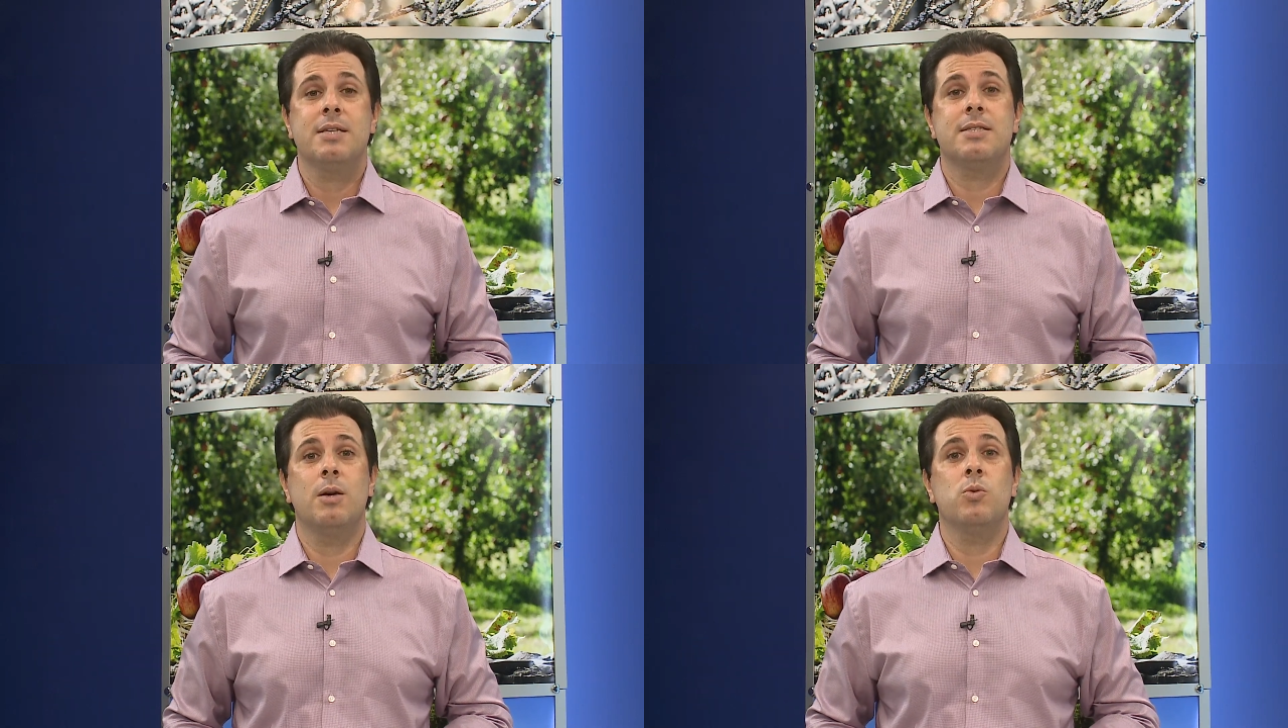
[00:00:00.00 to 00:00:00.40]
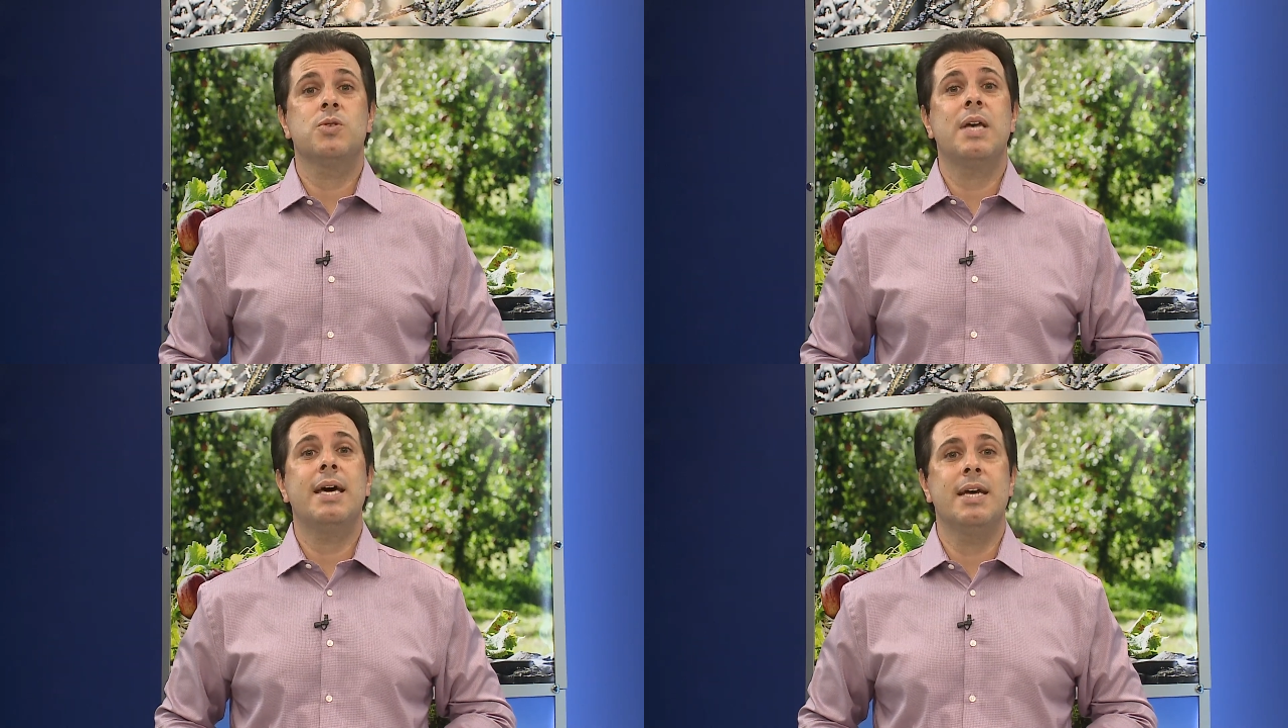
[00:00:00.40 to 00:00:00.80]
são
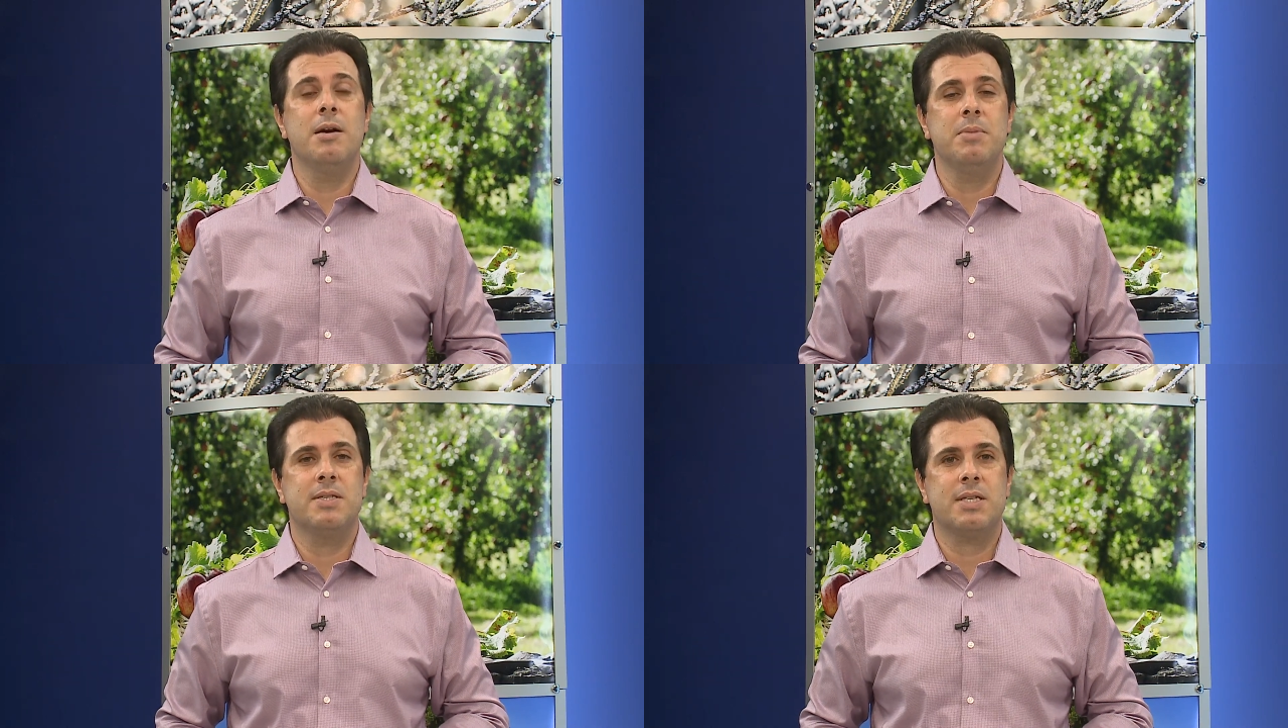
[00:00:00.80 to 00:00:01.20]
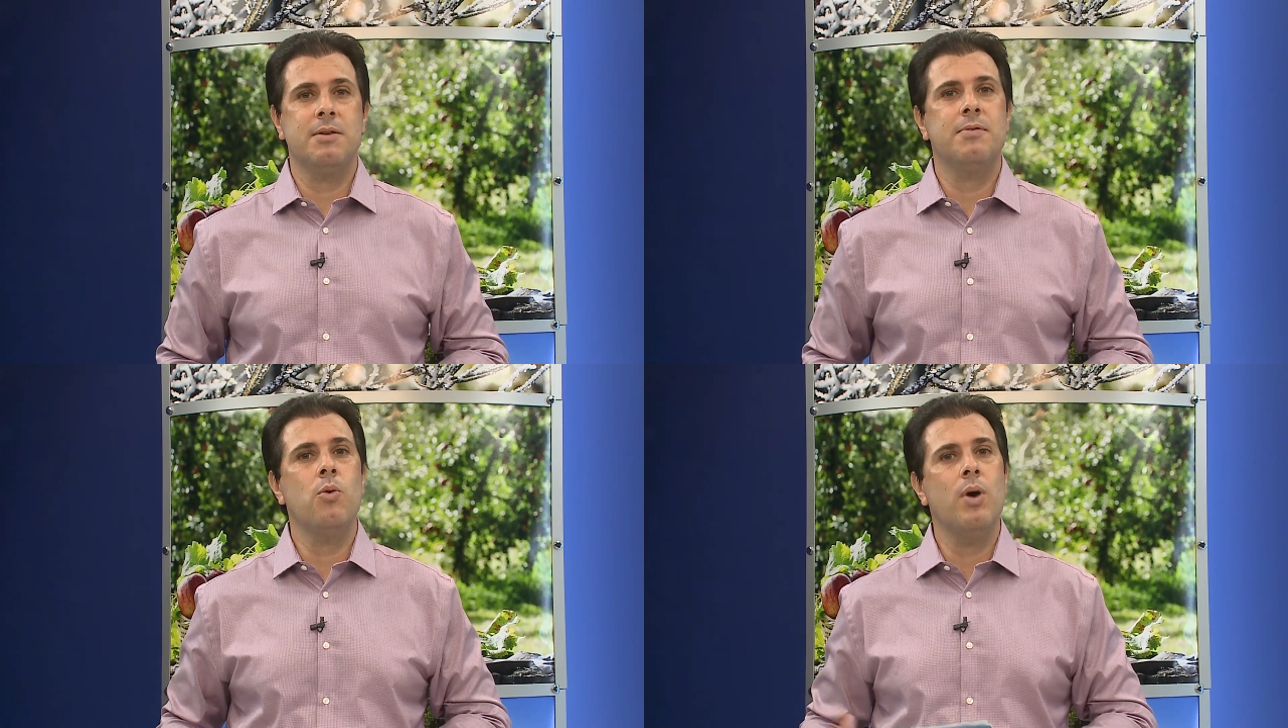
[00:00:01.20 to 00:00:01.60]
os arames
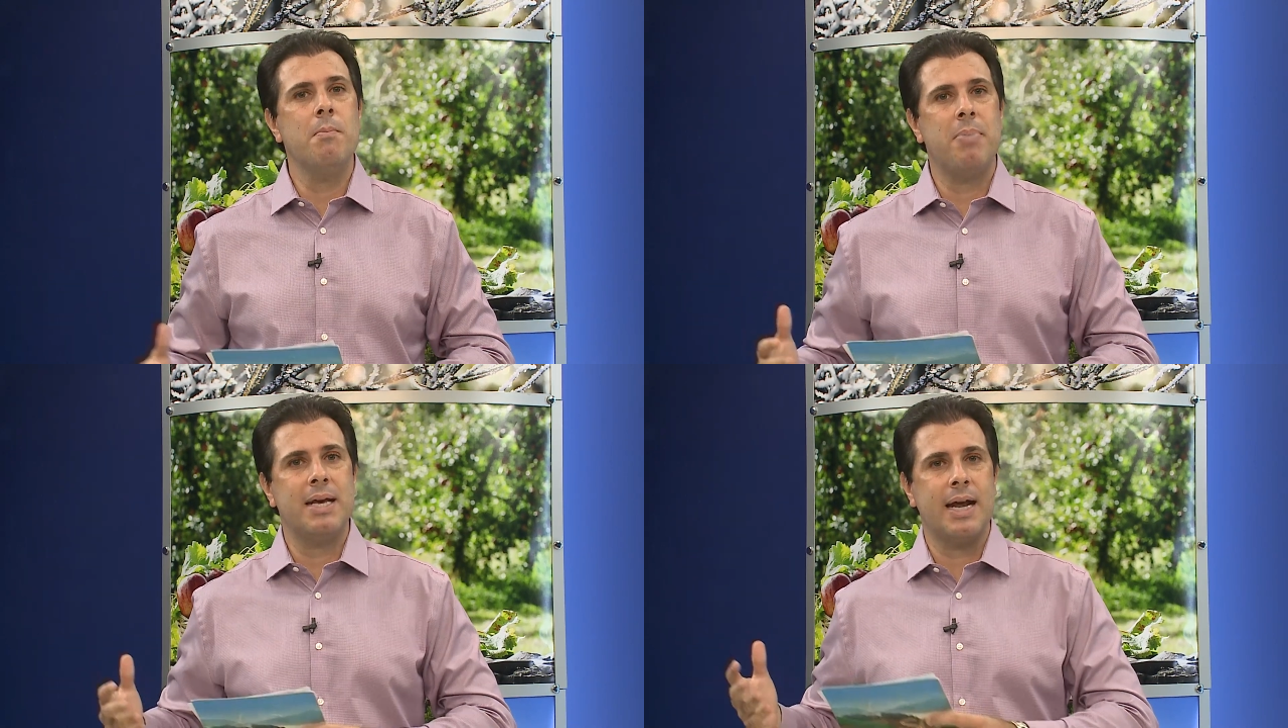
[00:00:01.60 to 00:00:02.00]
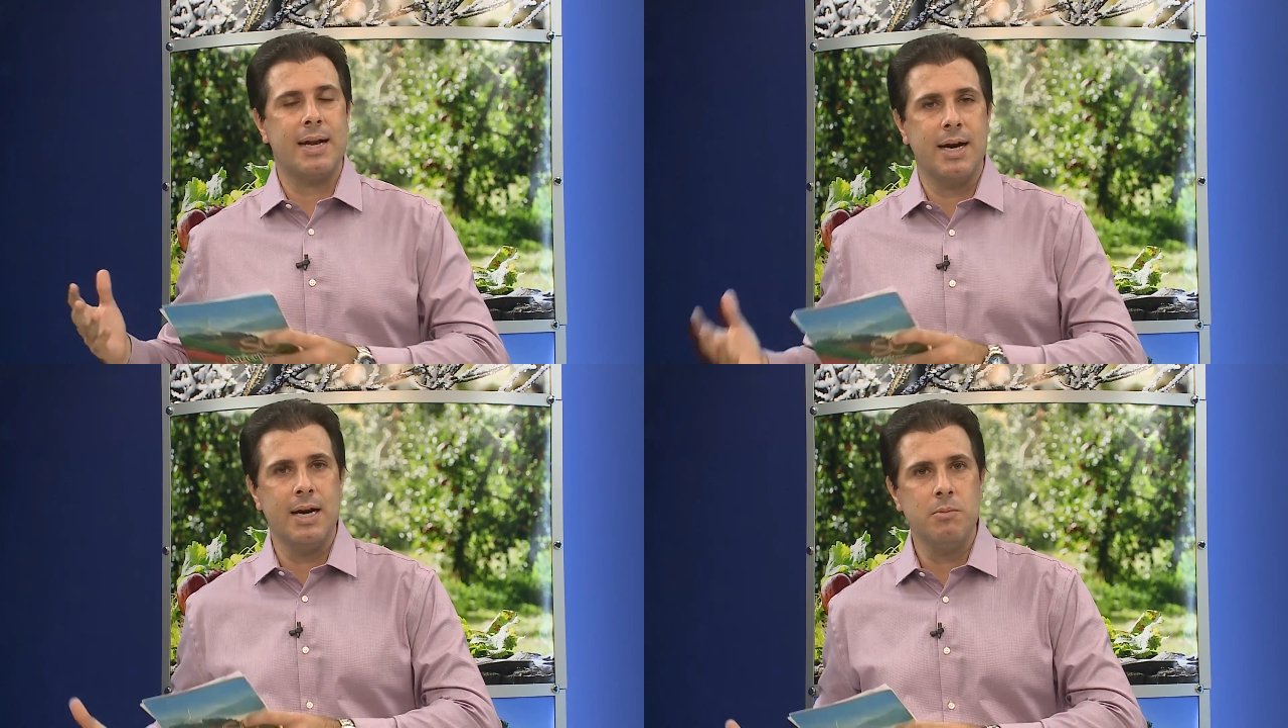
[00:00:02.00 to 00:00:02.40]
que vão
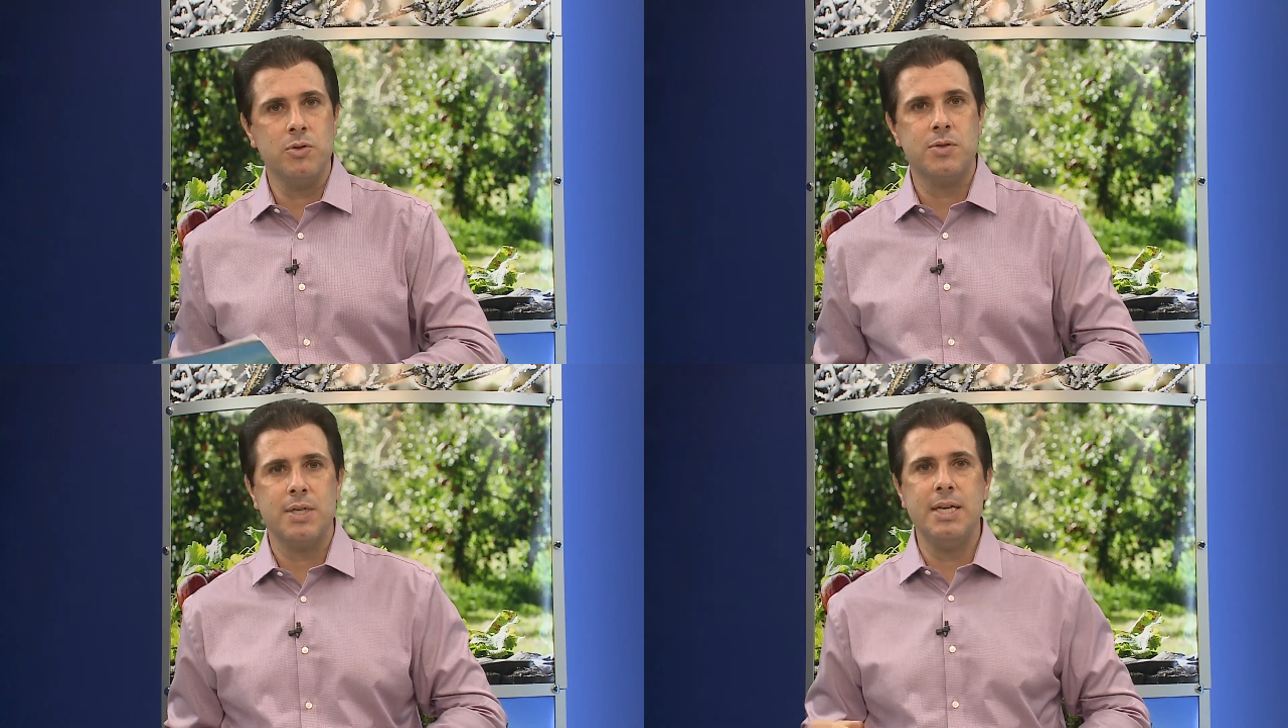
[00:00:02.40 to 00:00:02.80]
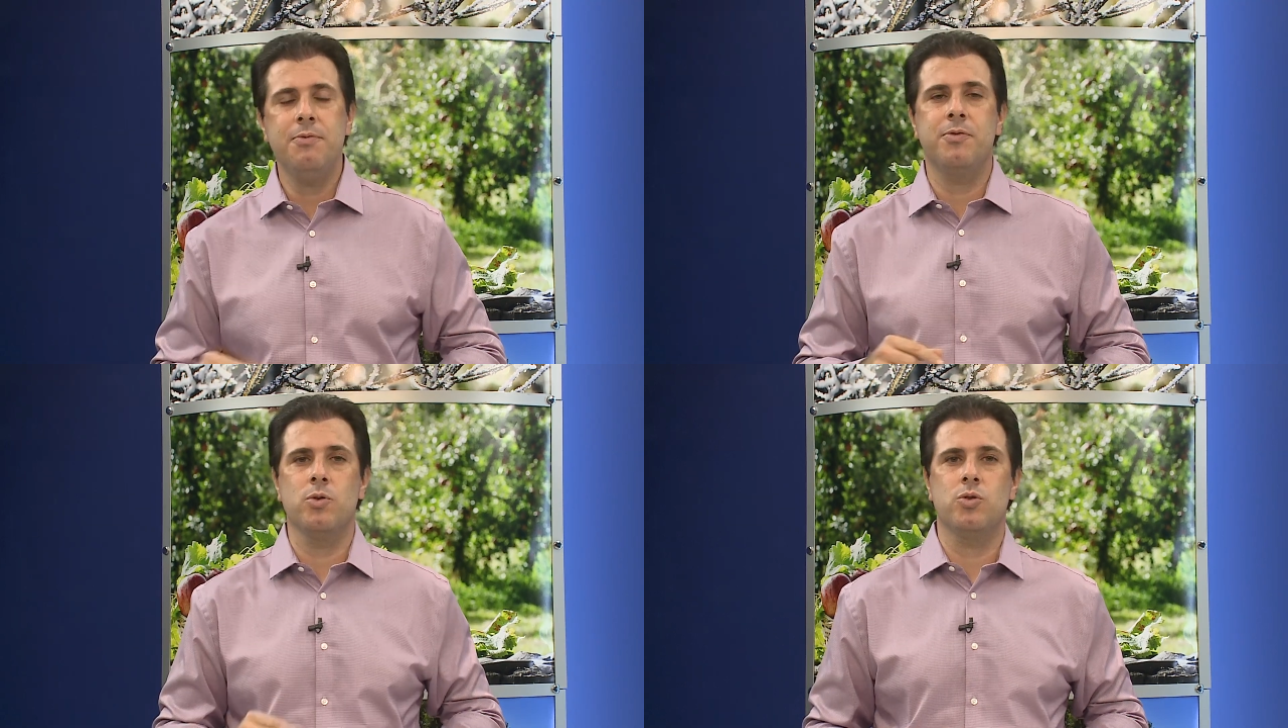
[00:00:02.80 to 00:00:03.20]
amparar ramos e
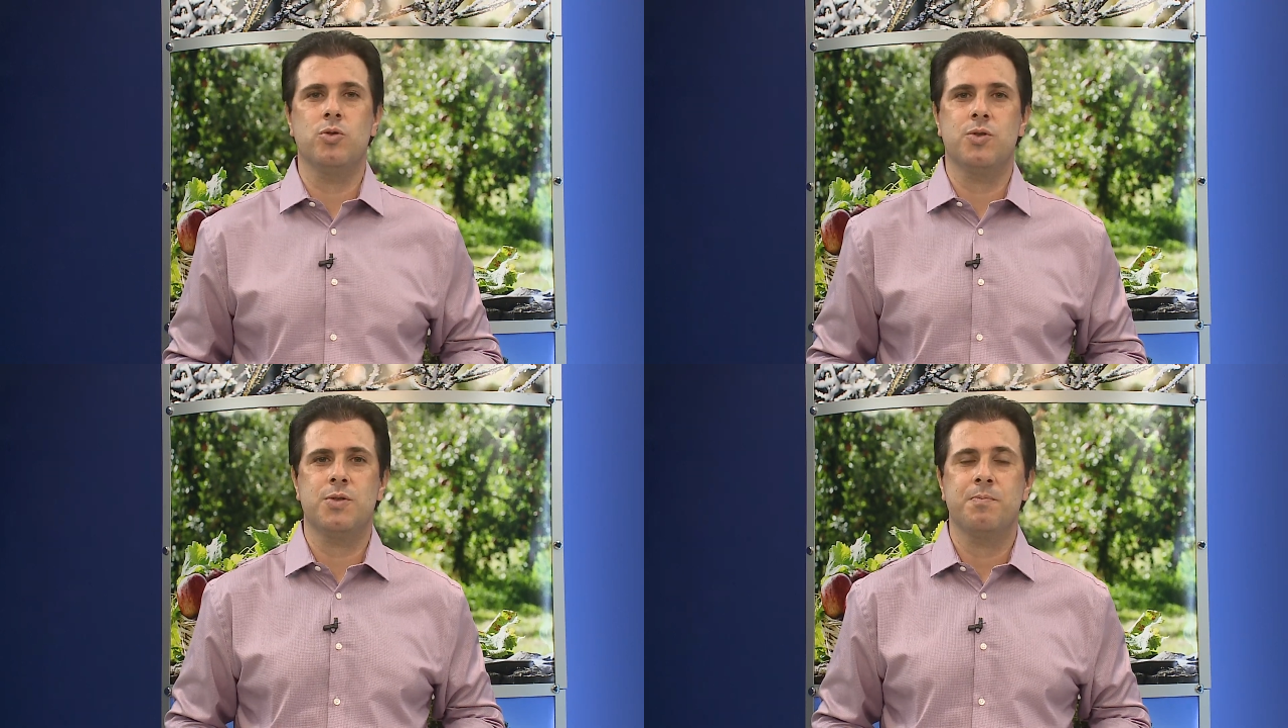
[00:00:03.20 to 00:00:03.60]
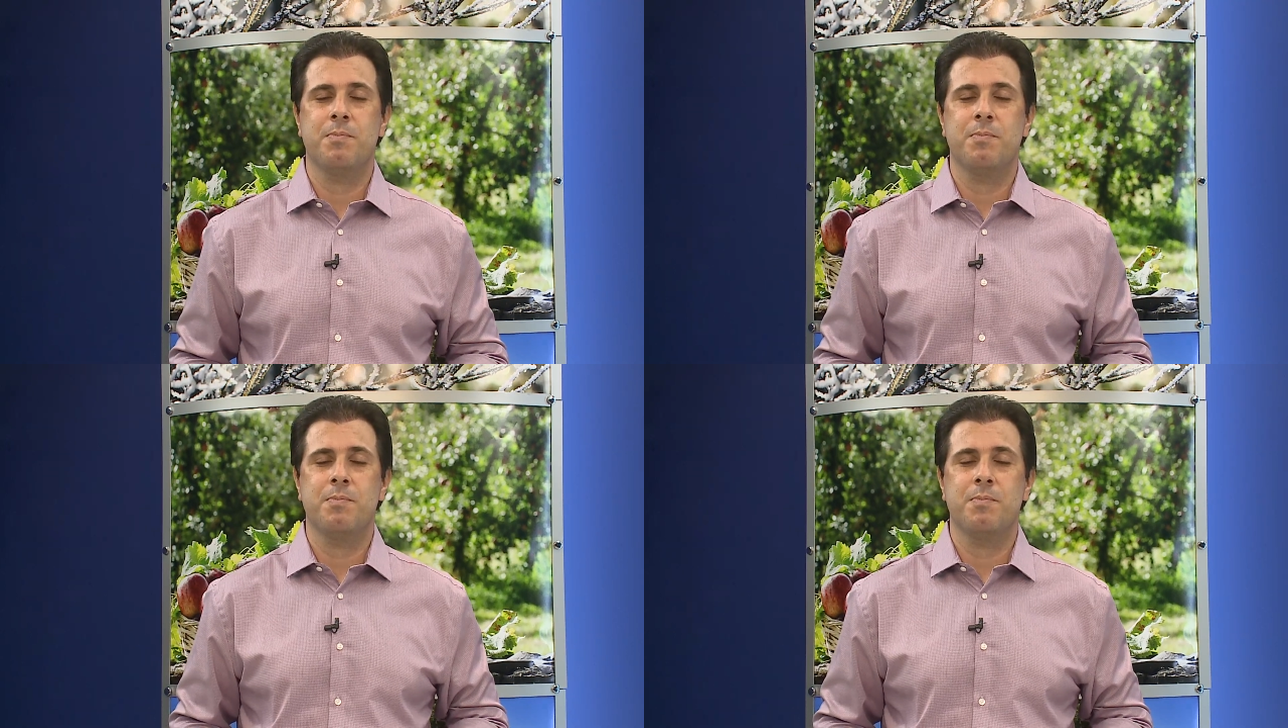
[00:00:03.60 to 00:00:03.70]
frutos.